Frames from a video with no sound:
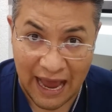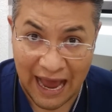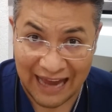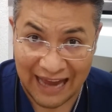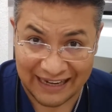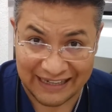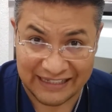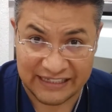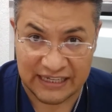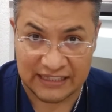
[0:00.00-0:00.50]
a
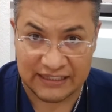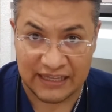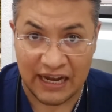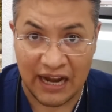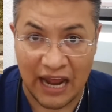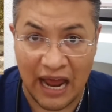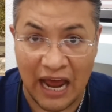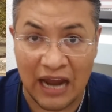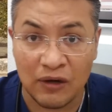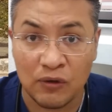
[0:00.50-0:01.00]

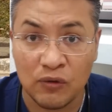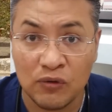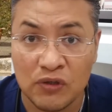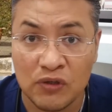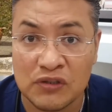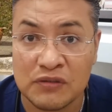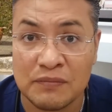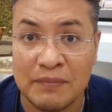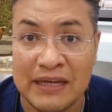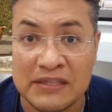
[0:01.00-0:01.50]
rechazar
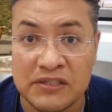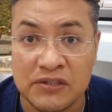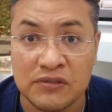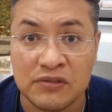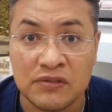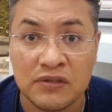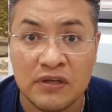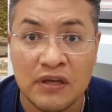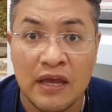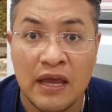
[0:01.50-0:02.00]
algunos machos
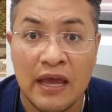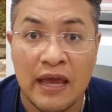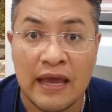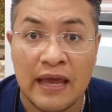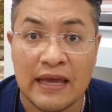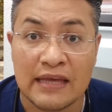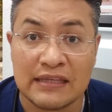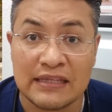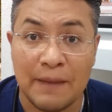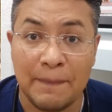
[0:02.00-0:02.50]

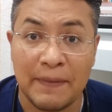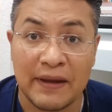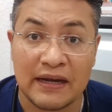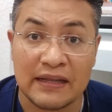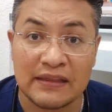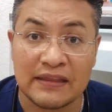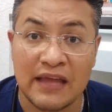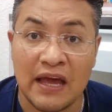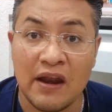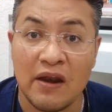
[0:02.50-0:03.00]
esta
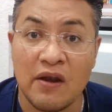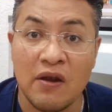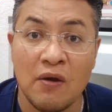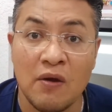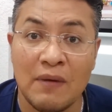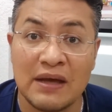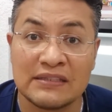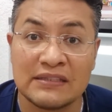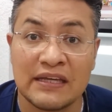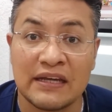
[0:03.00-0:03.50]
perrita no
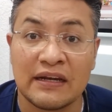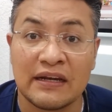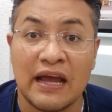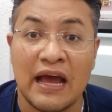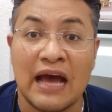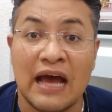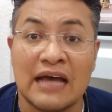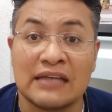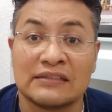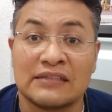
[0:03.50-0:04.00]
va a ser
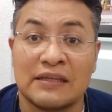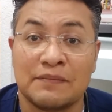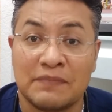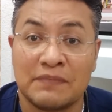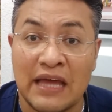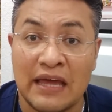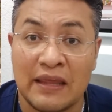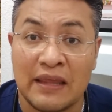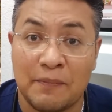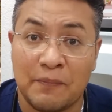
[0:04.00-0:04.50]

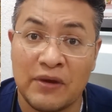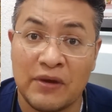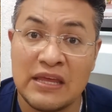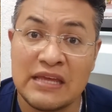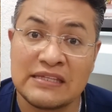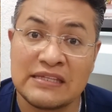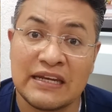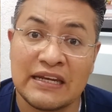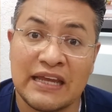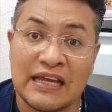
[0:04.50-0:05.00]
aceptada.
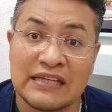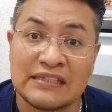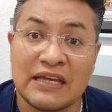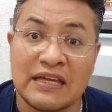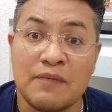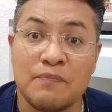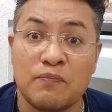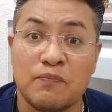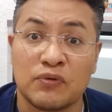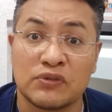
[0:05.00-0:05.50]
Puede ser que hasta
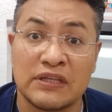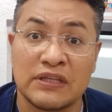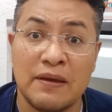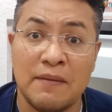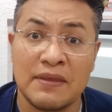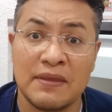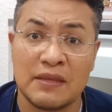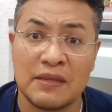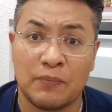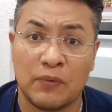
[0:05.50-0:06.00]

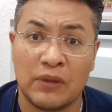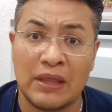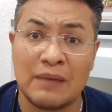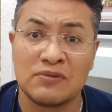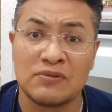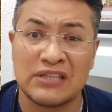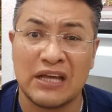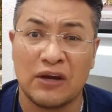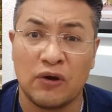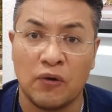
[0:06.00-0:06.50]
impulsivamente
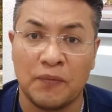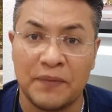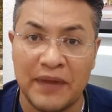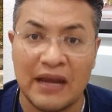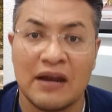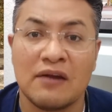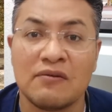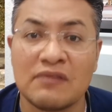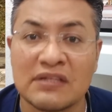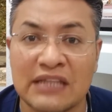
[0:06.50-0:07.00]
podamos
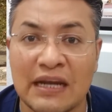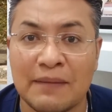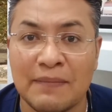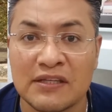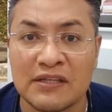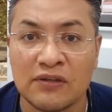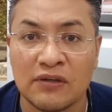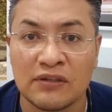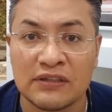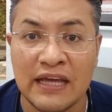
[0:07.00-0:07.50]
agobiar a nuestra
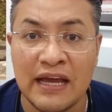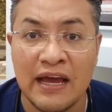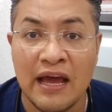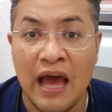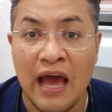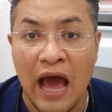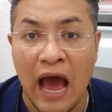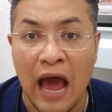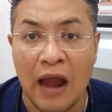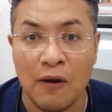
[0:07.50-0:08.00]
mascota
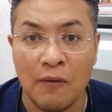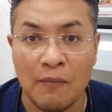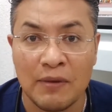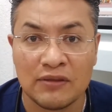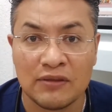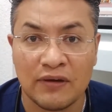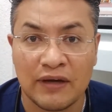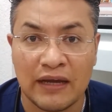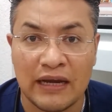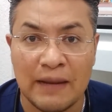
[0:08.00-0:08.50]
al
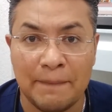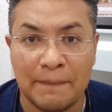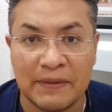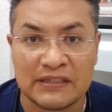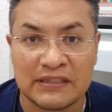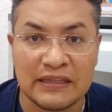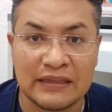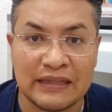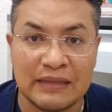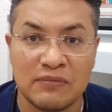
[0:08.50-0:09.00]
momento que le
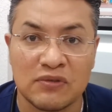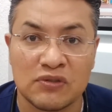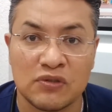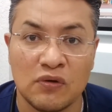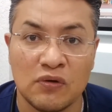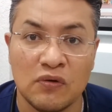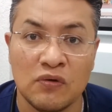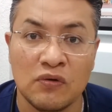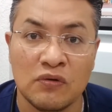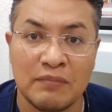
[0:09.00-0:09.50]
presentemos
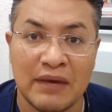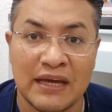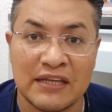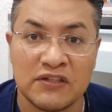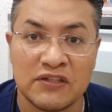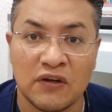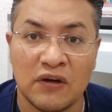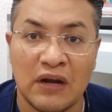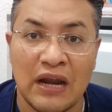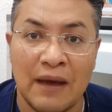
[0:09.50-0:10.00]
un
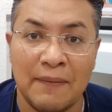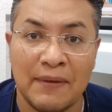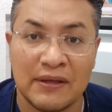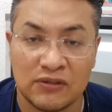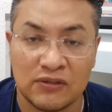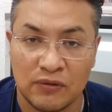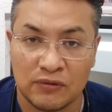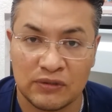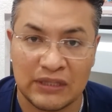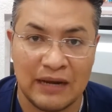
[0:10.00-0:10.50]
macho. La va
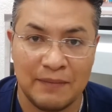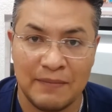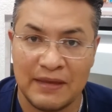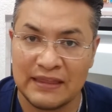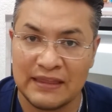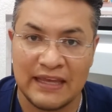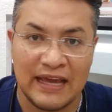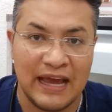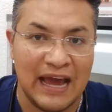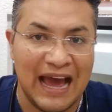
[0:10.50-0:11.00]

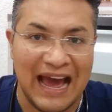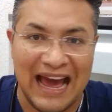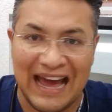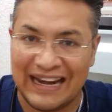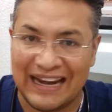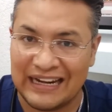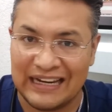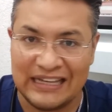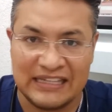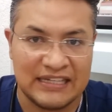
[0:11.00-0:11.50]
totalmente a
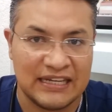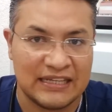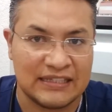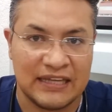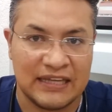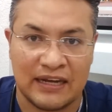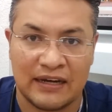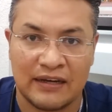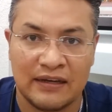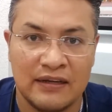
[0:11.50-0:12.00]

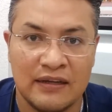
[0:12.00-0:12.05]
rechazar.